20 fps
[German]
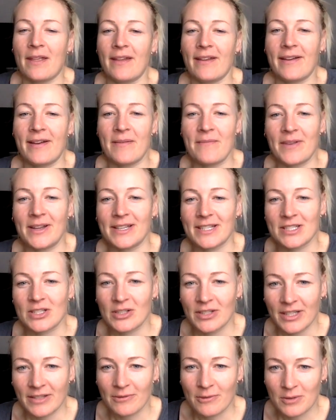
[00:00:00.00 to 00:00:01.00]
Ähm, wenn es
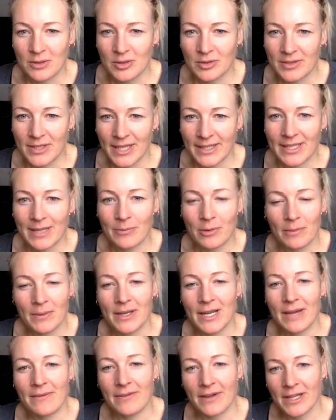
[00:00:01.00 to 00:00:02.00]
noch nicht funktioniert, dann
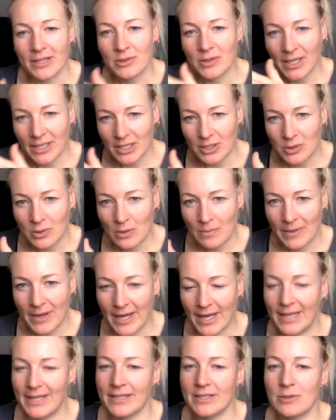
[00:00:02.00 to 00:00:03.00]
probiert einfach so richtig schön
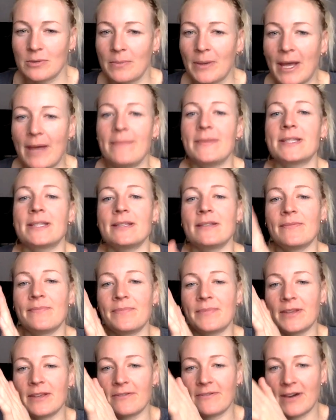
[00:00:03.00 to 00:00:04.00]
parallel zu bremsen
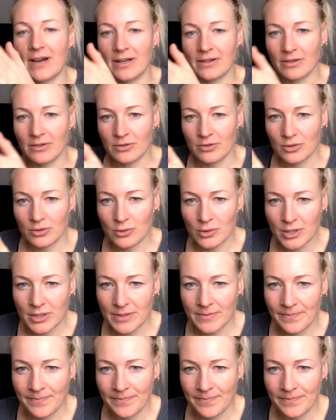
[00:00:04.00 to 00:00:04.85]
ihr fahrt Schuss